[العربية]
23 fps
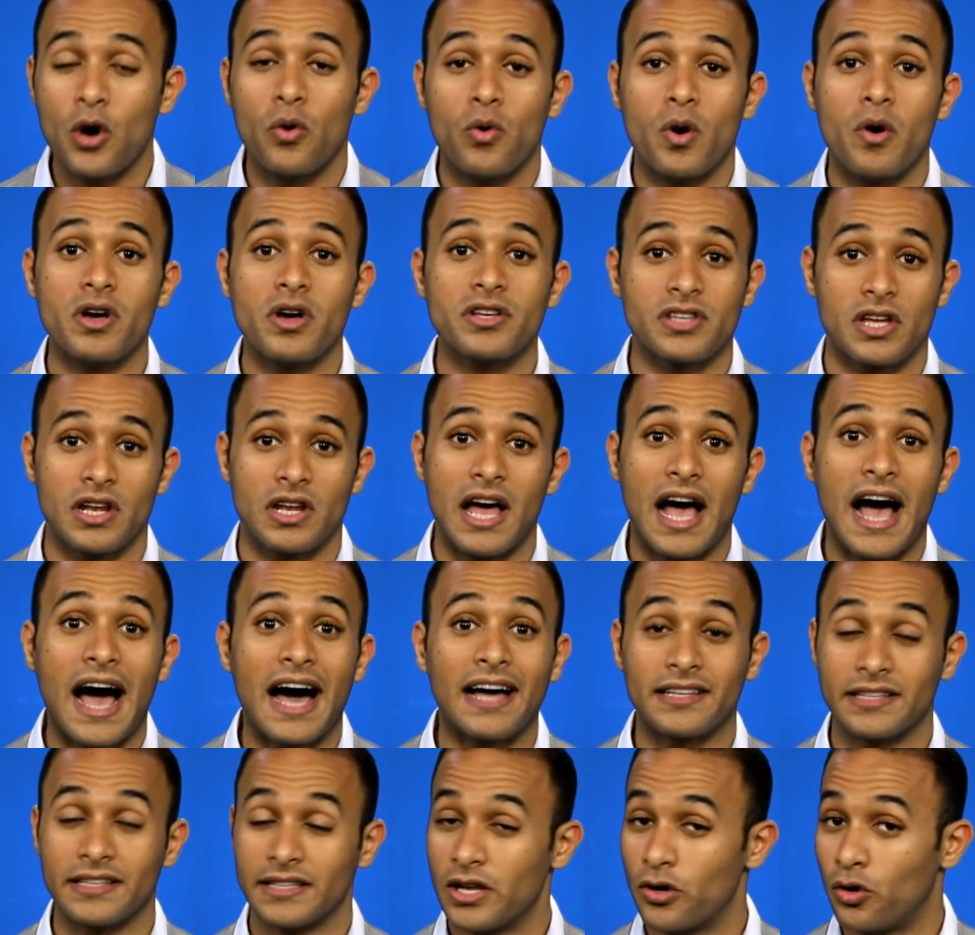ووصل
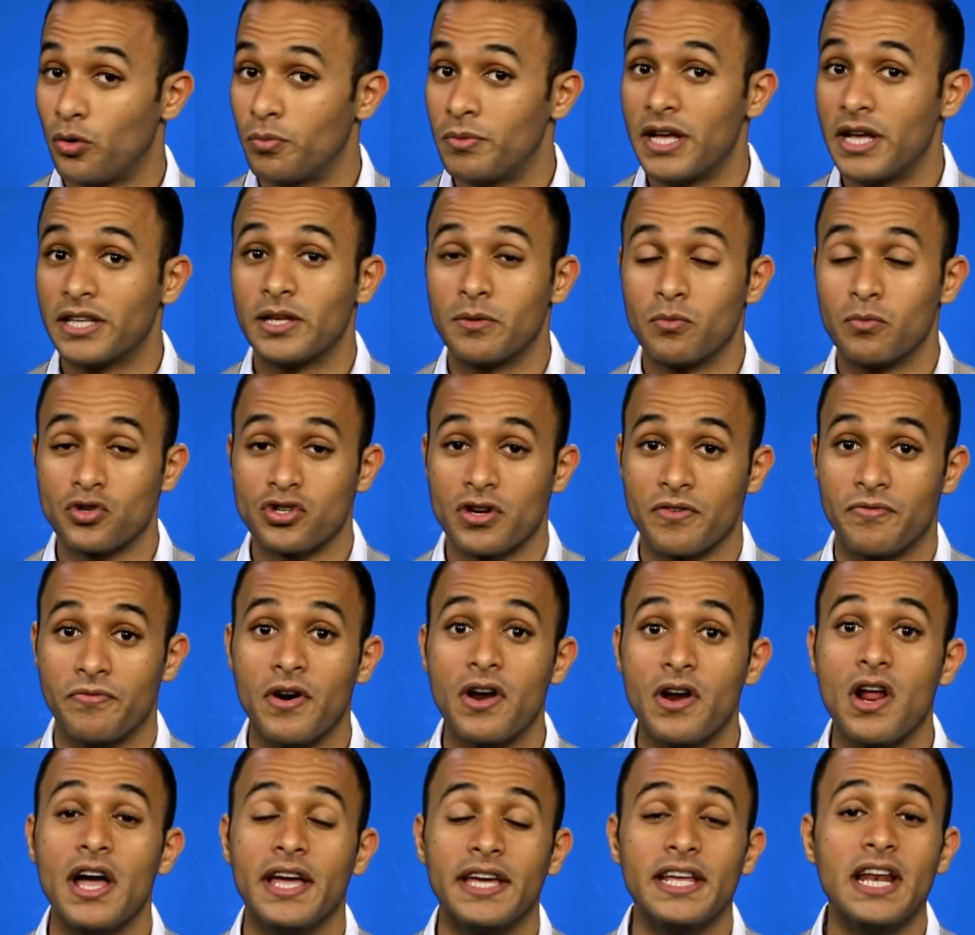عدد العملات
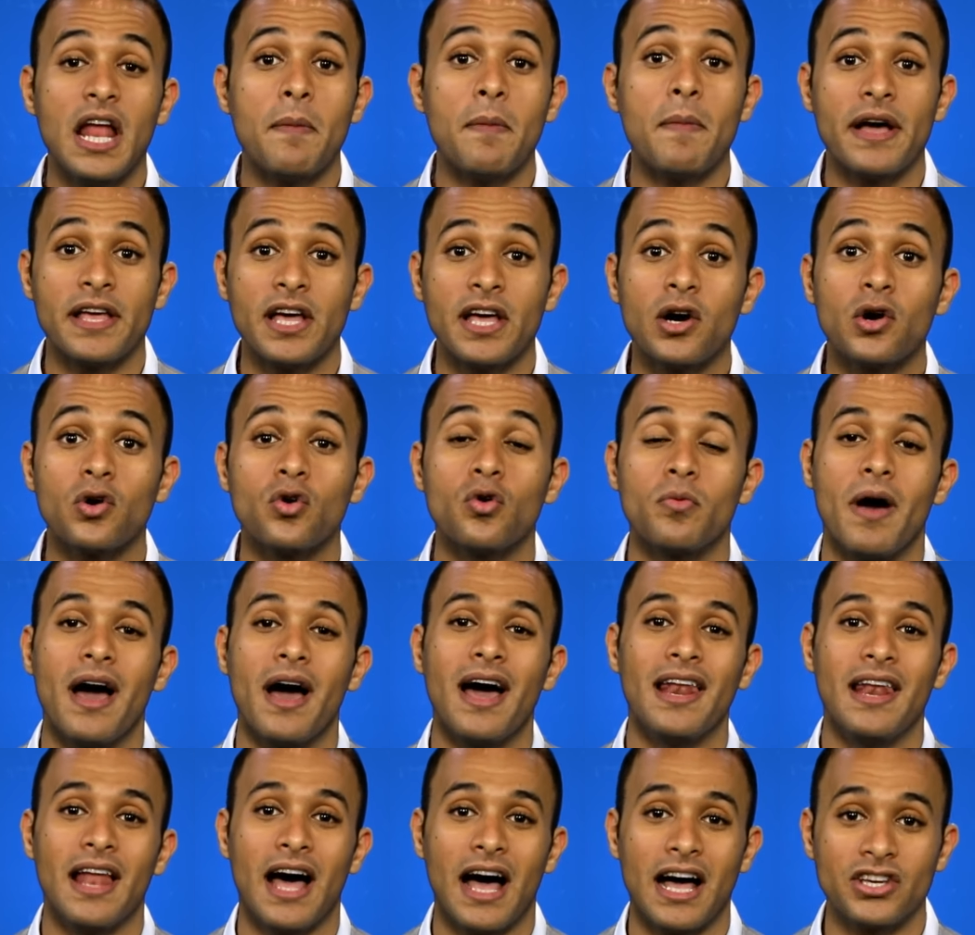المشفرة إلى ما يقرب
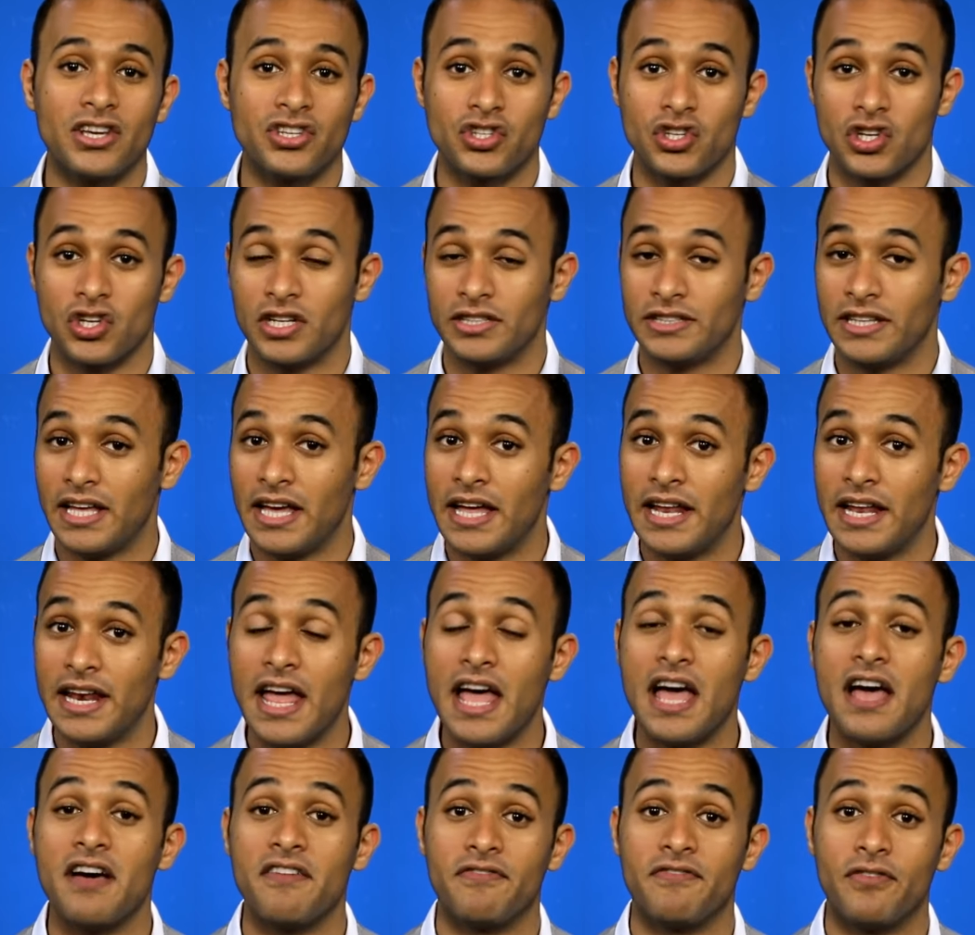العشرة
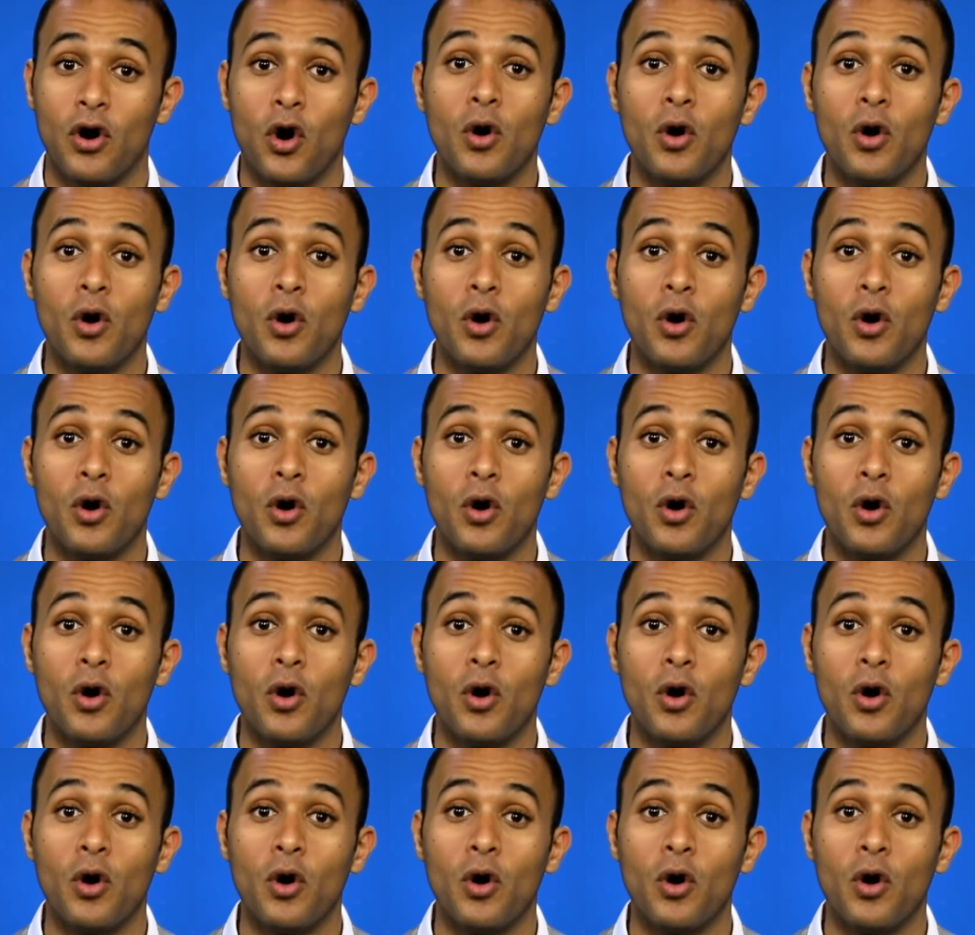آلاف